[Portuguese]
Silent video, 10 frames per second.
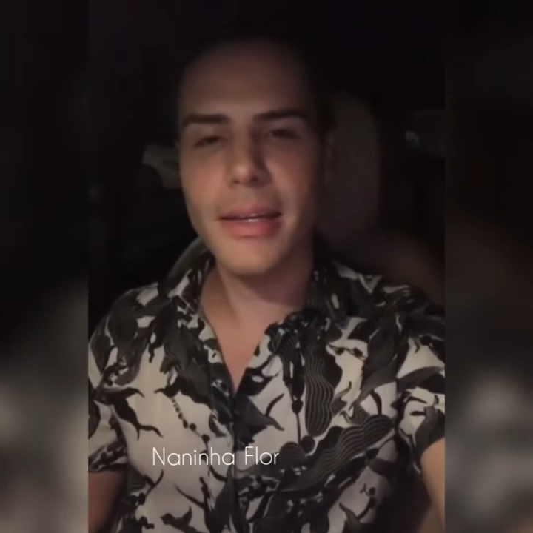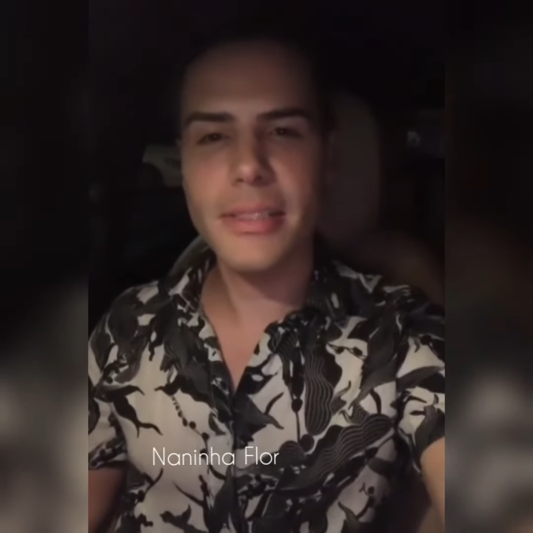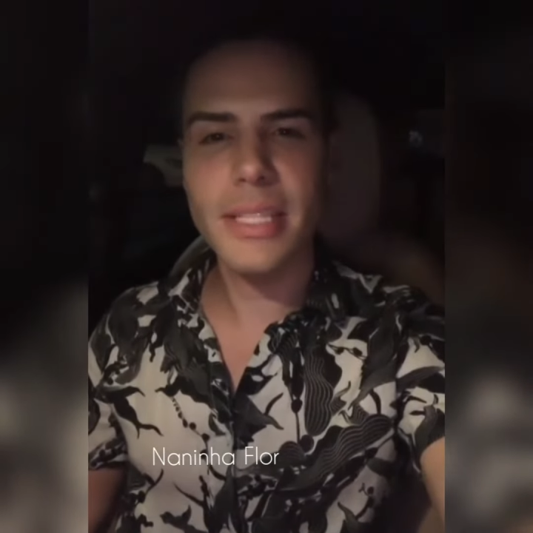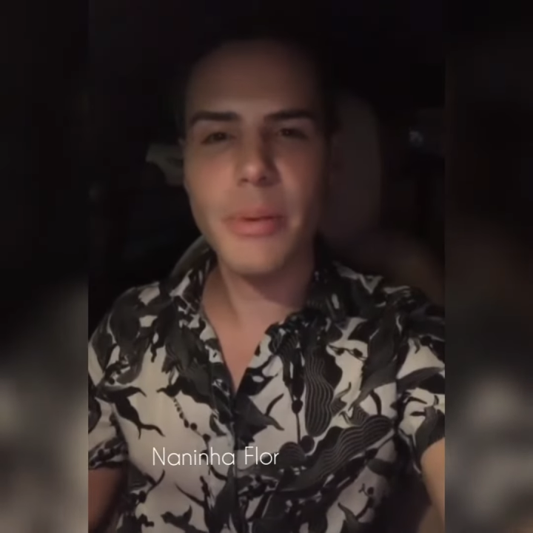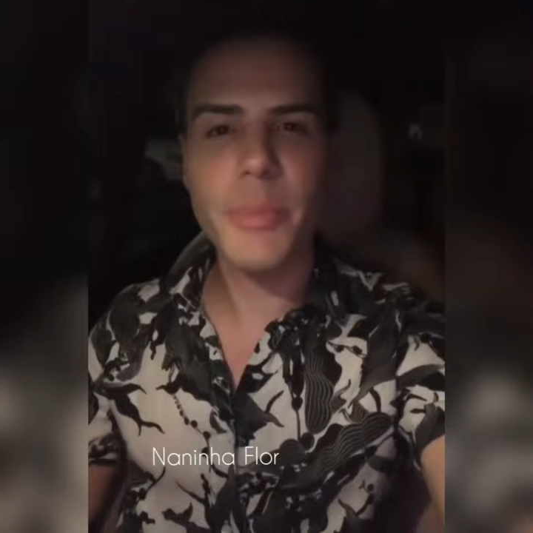
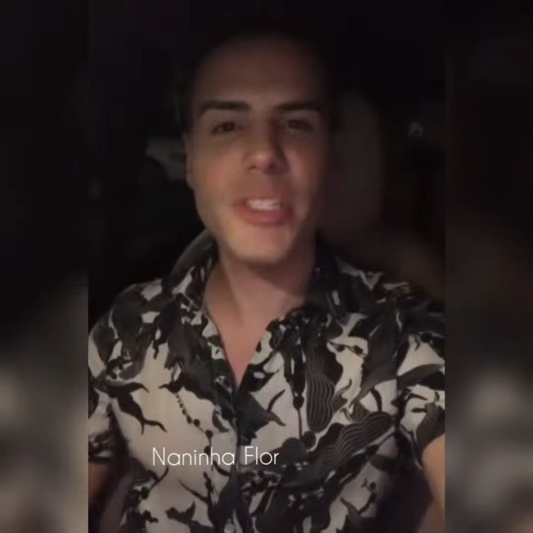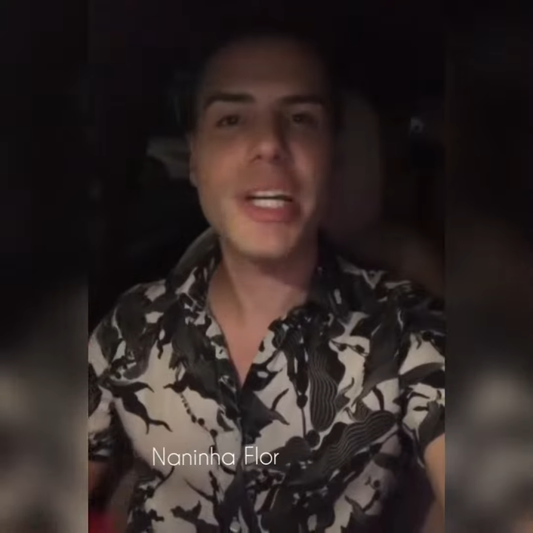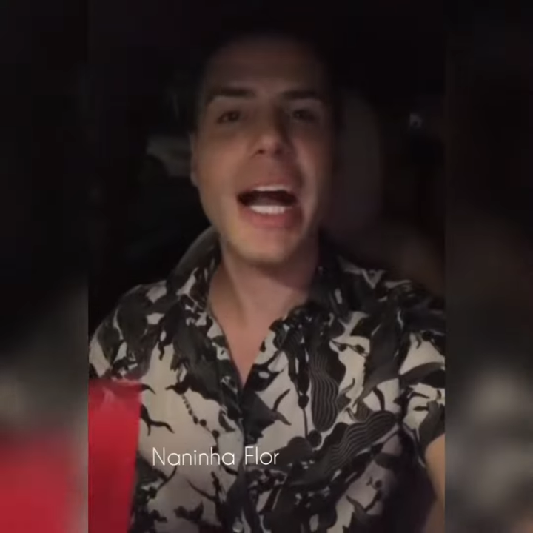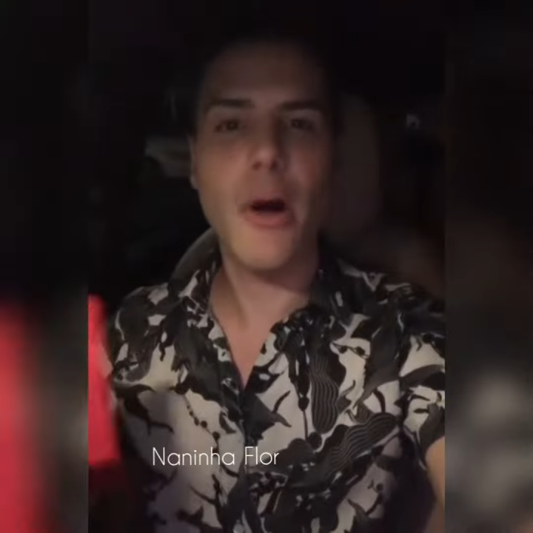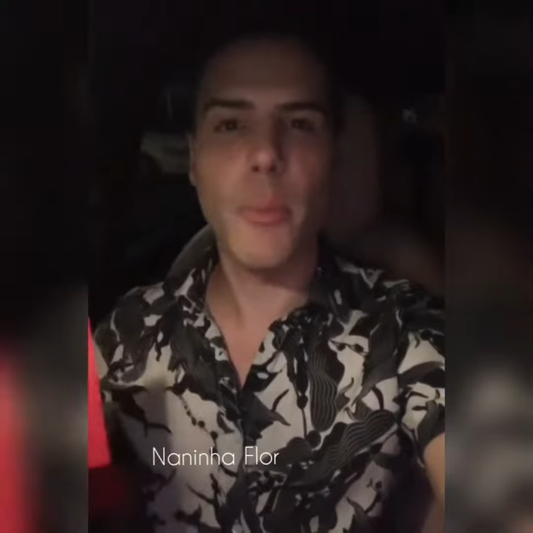extremamente
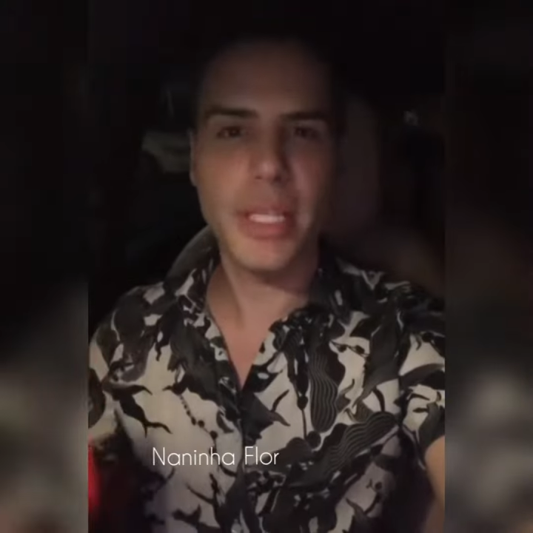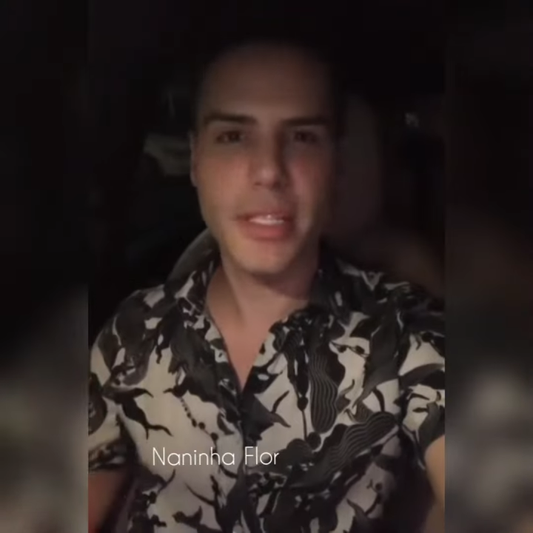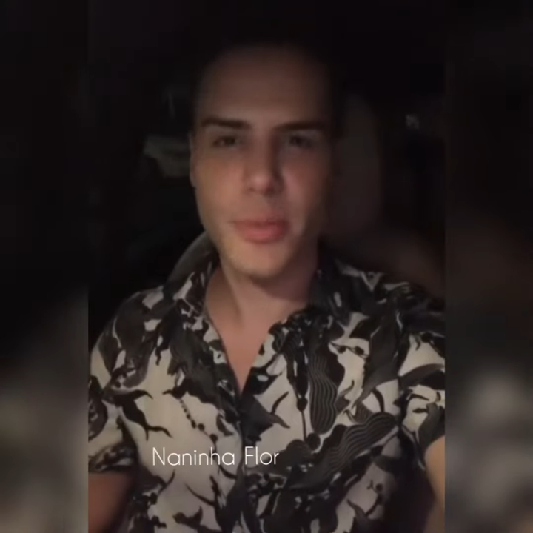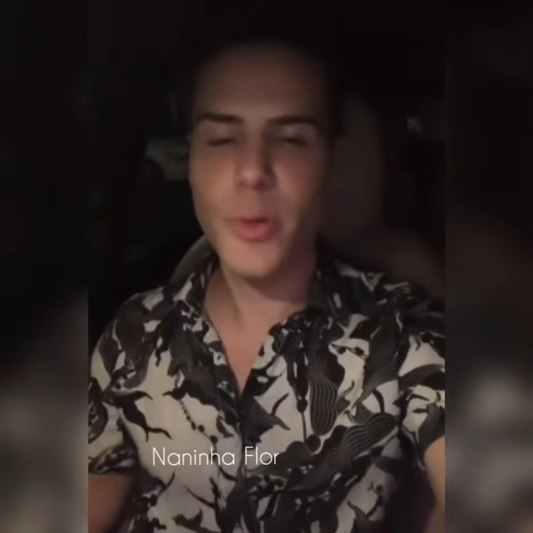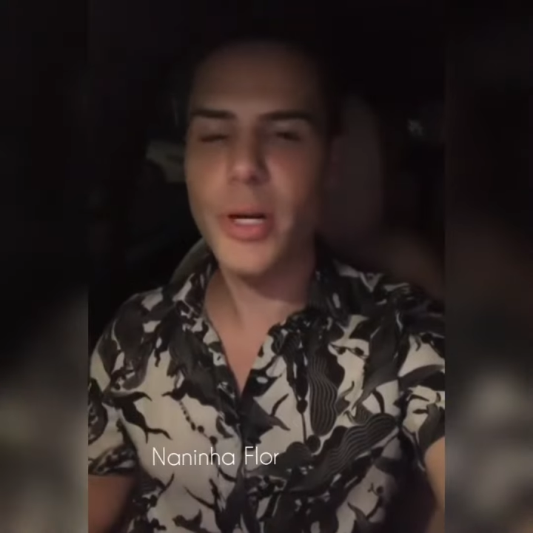a alma
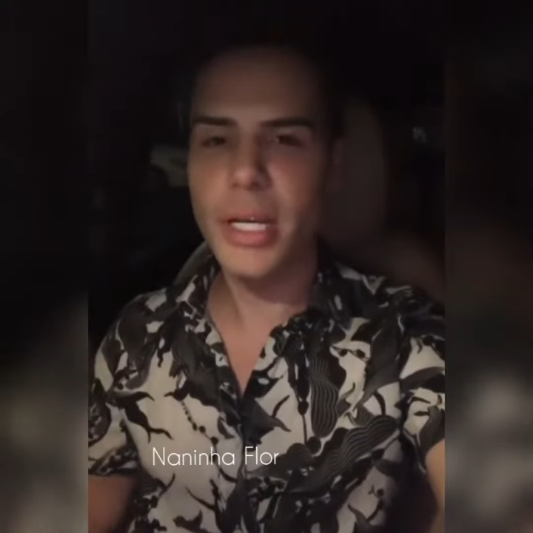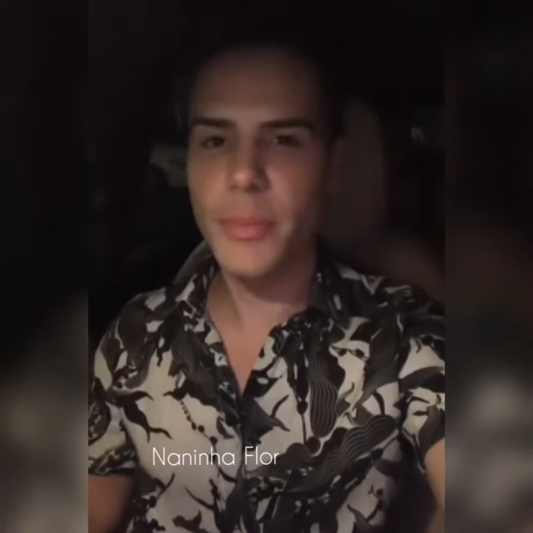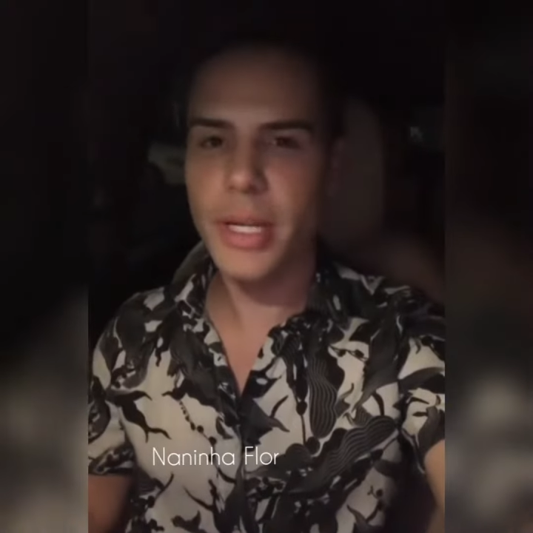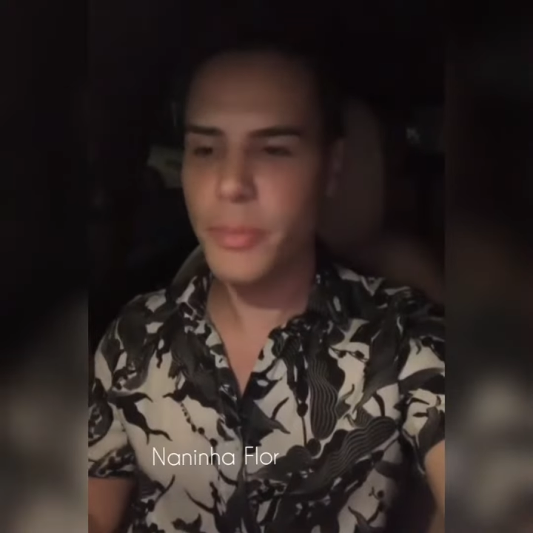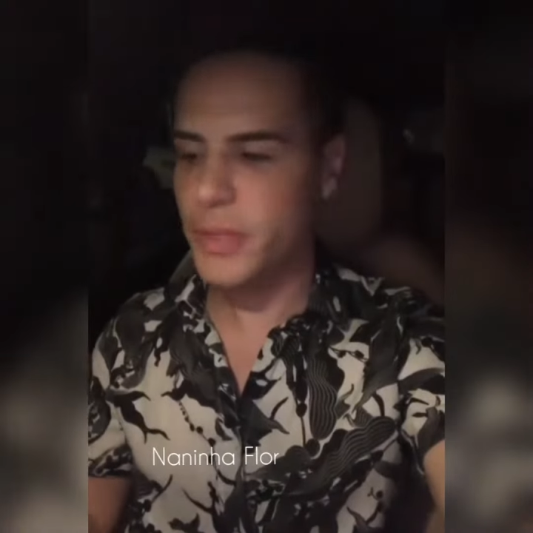desse
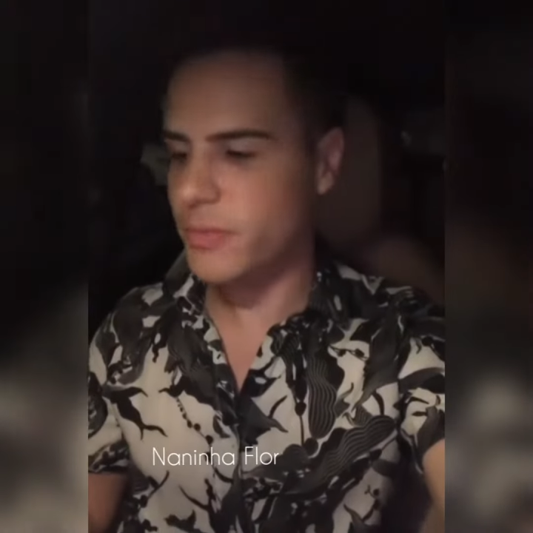programa e me